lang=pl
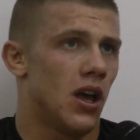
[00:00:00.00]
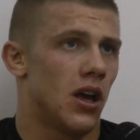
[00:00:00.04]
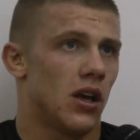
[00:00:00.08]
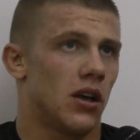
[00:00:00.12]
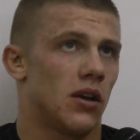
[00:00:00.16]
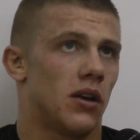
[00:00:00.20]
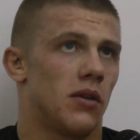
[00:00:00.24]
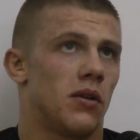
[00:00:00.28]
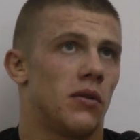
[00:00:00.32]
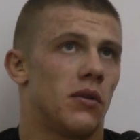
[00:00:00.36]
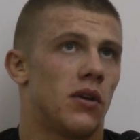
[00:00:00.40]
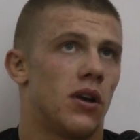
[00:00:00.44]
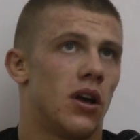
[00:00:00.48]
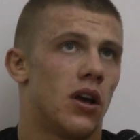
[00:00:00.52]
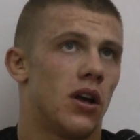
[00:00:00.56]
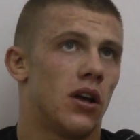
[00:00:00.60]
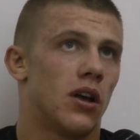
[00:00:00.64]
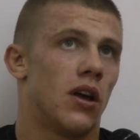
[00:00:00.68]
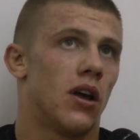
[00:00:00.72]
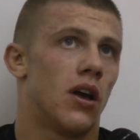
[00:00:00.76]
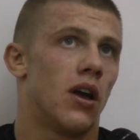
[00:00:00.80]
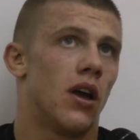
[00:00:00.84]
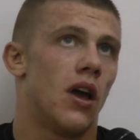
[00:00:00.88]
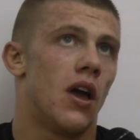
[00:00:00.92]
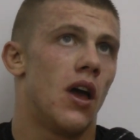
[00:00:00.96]
E,
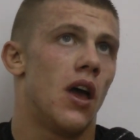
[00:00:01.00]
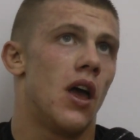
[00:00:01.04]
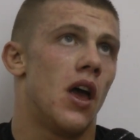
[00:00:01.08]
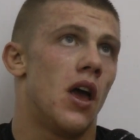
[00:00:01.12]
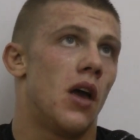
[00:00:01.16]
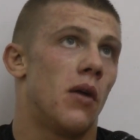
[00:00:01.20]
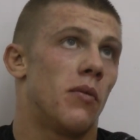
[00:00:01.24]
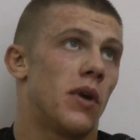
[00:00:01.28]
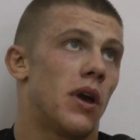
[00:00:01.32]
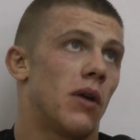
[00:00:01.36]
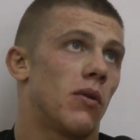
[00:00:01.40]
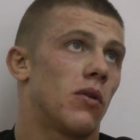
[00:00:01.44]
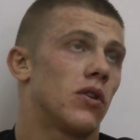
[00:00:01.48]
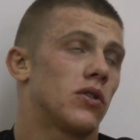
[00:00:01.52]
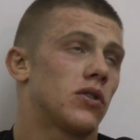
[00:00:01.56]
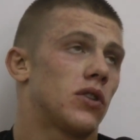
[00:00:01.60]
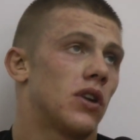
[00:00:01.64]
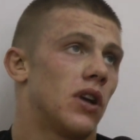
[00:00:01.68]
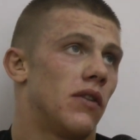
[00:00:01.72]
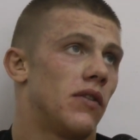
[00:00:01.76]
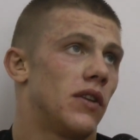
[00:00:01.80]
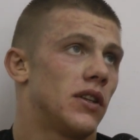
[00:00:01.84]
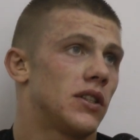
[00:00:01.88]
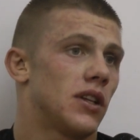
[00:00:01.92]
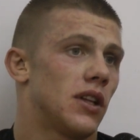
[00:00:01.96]
Miałem go
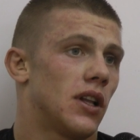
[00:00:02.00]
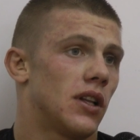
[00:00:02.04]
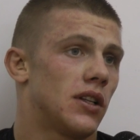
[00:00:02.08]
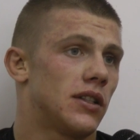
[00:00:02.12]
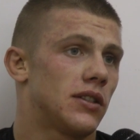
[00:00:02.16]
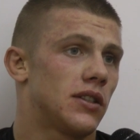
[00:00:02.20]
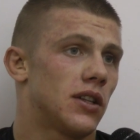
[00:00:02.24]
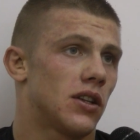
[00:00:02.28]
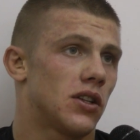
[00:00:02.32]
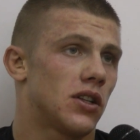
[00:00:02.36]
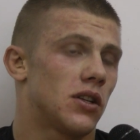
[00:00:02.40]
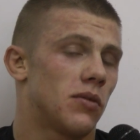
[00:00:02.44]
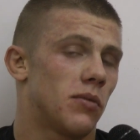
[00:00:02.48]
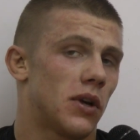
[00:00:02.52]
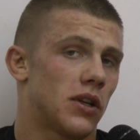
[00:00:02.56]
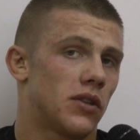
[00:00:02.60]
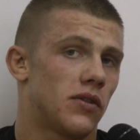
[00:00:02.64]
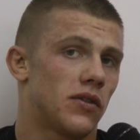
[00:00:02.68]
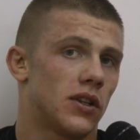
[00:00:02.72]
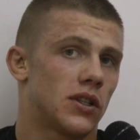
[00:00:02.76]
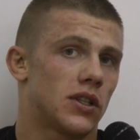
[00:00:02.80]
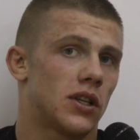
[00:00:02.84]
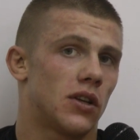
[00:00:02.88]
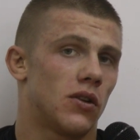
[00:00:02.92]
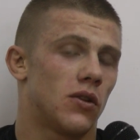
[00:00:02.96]
trochę więcej na dystans trzymać,
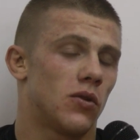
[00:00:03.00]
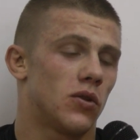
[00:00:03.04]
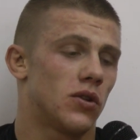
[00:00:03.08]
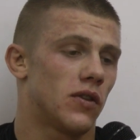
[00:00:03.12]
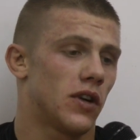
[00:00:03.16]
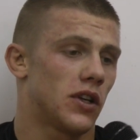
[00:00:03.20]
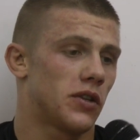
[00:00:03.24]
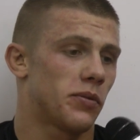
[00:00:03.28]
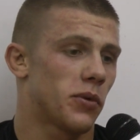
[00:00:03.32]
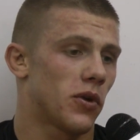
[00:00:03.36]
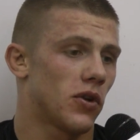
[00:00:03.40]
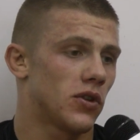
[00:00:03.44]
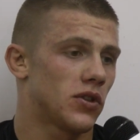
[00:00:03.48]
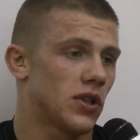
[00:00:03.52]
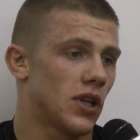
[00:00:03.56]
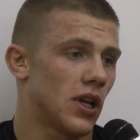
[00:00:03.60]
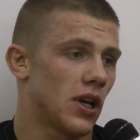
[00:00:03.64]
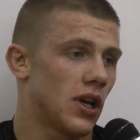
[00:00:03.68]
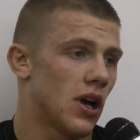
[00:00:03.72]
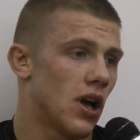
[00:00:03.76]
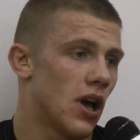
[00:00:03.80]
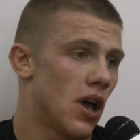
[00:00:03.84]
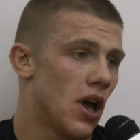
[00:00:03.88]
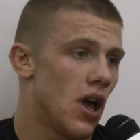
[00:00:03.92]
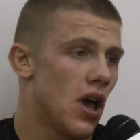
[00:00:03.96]
więcej używać
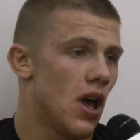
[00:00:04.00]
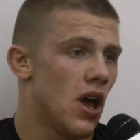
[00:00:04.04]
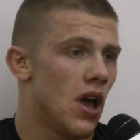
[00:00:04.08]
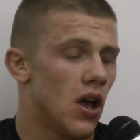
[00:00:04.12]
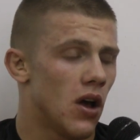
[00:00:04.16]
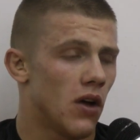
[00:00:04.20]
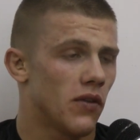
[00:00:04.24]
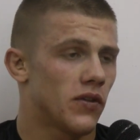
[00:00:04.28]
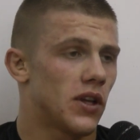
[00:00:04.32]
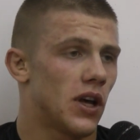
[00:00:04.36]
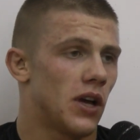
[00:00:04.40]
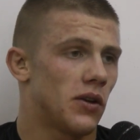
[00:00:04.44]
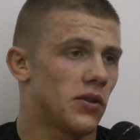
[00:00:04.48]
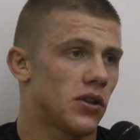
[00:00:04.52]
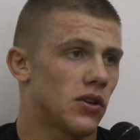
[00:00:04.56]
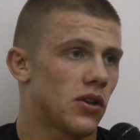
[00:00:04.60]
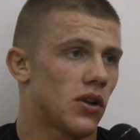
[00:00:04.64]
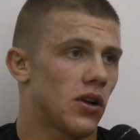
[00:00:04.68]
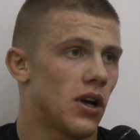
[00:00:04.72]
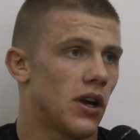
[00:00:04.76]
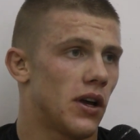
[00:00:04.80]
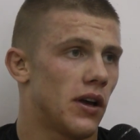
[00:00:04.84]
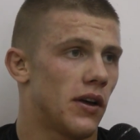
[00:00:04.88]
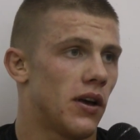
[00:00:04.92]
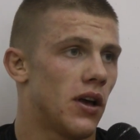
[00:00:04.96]
prostych, a wdałem się
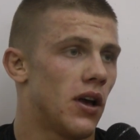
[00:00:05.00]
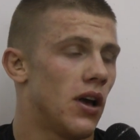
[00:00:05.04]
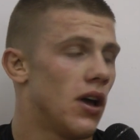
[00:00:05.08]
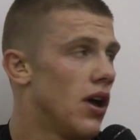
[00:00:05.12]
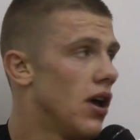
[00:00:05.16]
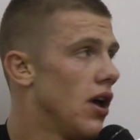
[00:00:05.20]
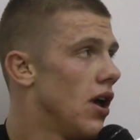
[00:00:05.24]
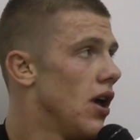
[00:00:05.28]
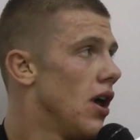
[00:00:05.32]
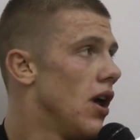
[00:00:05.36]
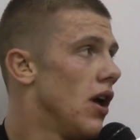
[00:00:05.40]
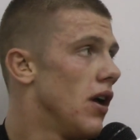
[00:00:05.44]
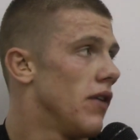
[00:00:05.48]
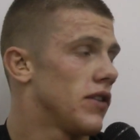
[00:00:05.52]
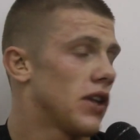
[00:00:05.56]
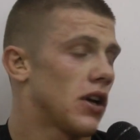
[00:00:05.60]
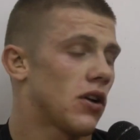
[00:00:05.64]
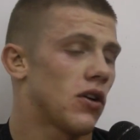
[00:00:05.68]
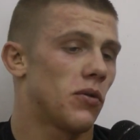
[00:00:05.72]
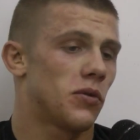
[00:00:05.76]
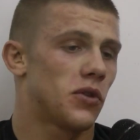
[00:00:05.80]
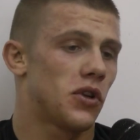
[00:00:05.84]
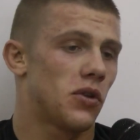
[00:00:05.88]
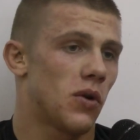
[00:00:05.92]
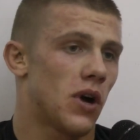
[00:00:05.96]
trochę w
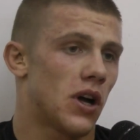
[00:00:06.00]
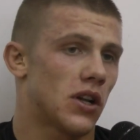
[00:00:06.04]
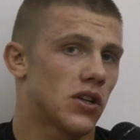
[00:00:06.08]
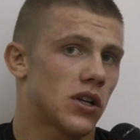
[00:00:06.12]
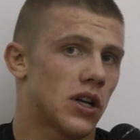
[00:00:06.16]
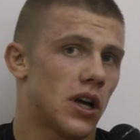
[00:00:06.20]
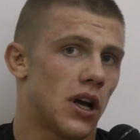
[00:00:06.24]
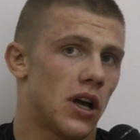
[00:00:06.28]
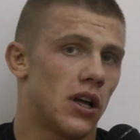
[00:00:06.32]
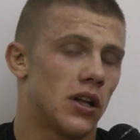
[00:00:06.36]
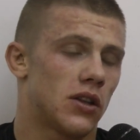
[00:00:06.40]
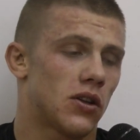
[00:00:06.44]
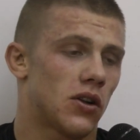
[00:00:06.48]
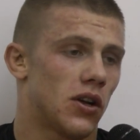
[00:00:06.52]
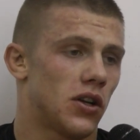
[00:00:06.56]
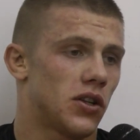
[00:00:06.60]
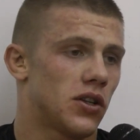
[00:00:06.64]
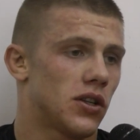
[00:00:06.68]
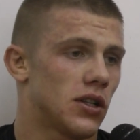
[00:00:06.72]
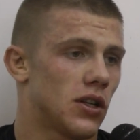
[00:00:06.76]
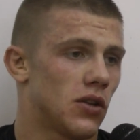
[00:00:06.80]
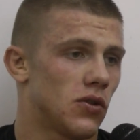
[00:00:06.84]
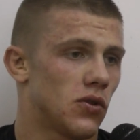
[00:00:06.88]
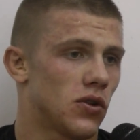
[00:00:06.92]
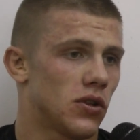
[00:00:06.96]
taką siłaczkę, trochę
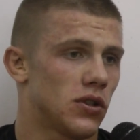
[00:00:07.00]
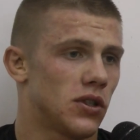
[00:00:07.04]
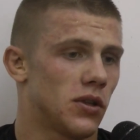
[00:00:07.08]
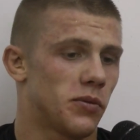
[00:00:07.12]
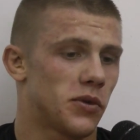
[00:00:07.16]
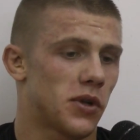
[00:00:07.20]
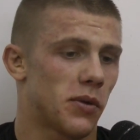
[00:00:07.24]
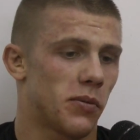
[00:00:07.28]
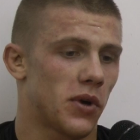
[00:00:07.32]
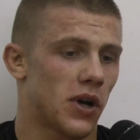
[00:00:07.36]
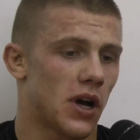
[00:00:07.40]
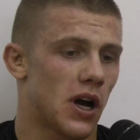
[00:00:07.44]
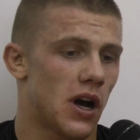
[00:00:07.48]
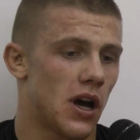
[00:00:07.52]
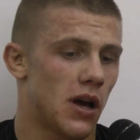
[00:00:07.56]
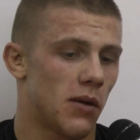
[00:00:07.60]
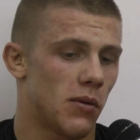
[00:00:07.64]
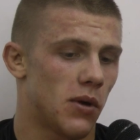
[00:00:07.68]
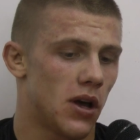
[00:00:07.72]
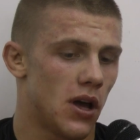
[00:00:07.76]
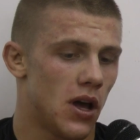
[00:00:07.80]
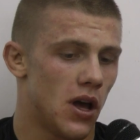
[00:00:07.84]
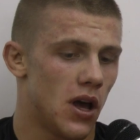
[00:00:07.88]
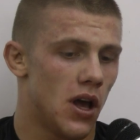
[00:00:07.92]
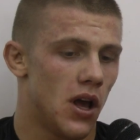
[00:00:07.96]
się za dużo z niej przepychałem.
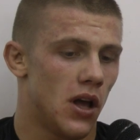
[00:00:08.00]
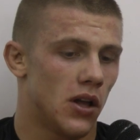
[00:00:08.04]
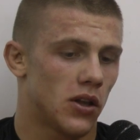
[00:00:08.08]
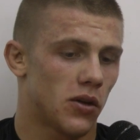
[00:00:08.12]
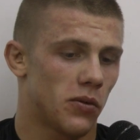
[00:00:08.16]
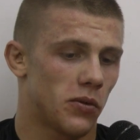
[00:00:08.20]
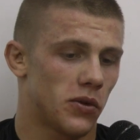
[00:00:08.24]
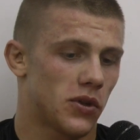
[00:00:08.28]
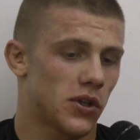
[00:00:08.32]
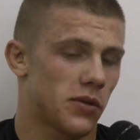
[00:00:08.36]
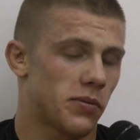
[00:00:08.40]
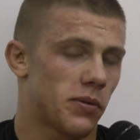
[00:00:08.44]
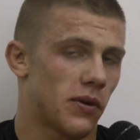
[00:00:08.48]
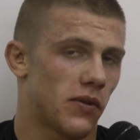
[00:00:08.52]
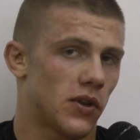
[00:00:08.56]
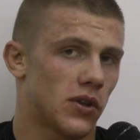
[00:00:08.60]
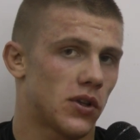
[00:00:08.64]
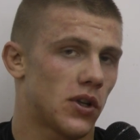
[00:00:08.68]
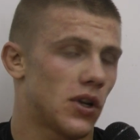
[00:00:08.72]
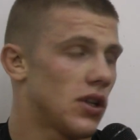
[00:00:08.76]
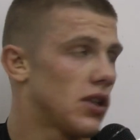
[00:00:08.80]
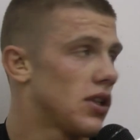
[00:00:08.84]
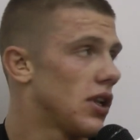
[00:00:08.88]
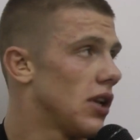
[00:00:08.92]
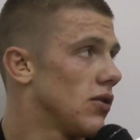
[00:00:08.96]
To mi też pewnie
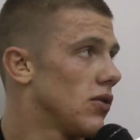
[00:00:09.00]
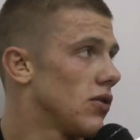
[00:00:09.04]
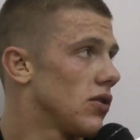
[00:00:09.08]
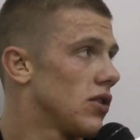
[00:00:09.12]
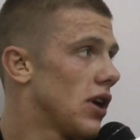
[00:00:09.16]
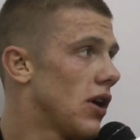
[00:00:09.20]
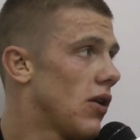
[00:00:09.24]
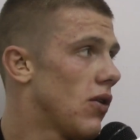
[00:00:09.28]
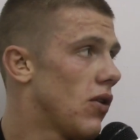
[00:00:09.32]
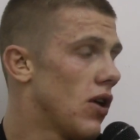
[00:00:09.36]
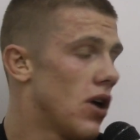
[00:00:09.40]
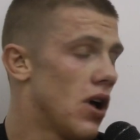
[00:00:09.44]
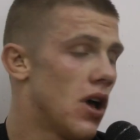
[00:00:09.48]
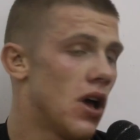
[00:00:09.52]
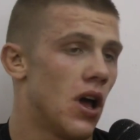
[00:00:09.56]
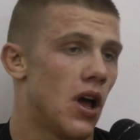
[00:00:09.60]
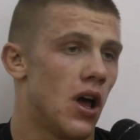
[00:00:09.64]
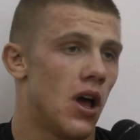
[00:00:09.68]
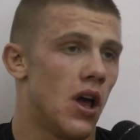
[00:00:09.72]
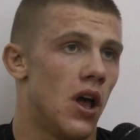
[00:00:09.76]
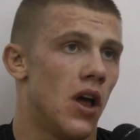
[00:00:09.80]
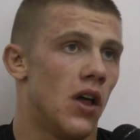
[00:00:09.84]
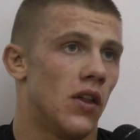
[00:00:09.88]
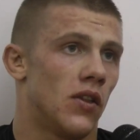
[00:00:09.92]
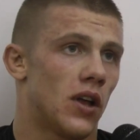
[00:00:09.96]
trochę tlenu dało,
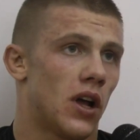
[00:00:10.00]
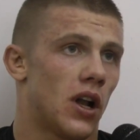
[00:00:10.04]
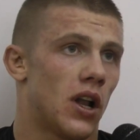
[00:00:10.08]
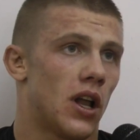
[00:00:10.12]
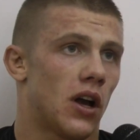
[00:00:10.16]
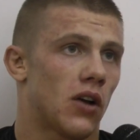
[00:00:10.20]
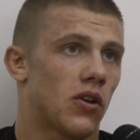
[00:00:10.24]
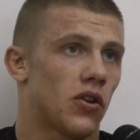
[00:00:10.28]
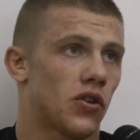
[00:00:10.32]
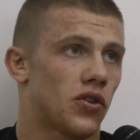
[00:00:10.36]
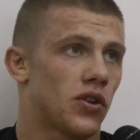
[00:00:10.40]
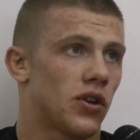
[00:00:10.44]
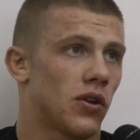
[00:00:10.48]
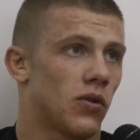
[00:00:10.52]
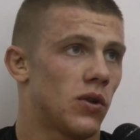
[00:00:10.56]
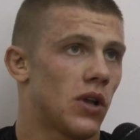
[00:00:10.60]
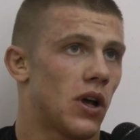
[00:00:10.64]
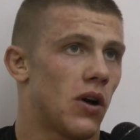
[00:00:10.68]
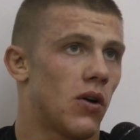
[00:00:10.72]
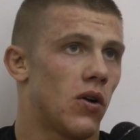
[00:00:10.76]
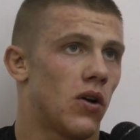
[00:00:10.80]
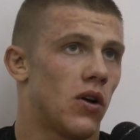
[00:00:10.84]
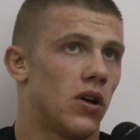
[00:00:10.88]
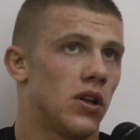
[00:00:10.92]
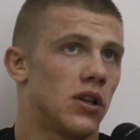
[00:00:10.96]
no ale jakoś się
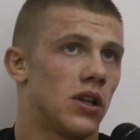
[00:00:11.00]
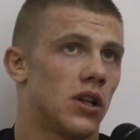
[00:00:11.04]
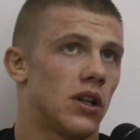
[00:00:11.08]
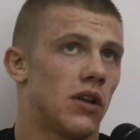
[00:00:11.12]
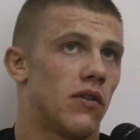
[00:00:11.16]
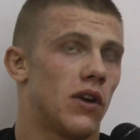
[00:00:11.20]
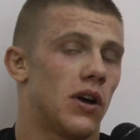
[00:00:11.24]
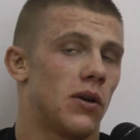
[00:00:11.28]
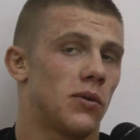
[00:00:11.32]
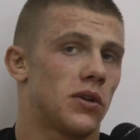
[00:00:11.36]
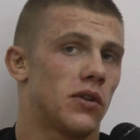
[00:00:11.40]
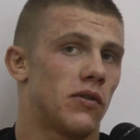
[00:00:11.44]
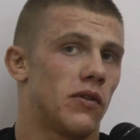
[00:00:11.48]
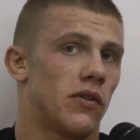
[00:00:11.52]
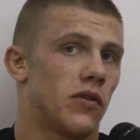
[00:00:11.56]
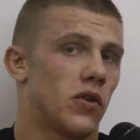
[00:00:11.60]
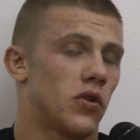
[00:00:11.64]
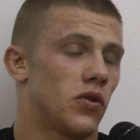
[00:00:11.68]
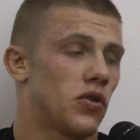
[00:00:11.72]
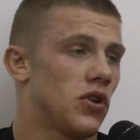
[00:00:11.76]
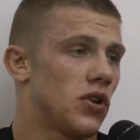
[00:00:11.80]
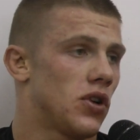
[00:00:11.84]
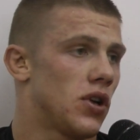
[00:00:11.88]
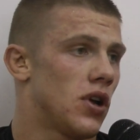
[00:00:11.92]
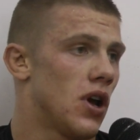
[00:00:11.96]
udało, nie dawałem się
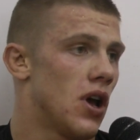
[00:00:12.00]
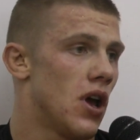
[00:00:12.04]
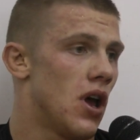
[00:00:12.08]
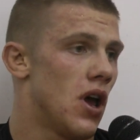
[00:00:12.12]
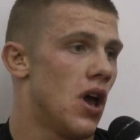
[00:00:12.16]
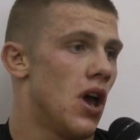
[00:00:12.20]
wywrócić.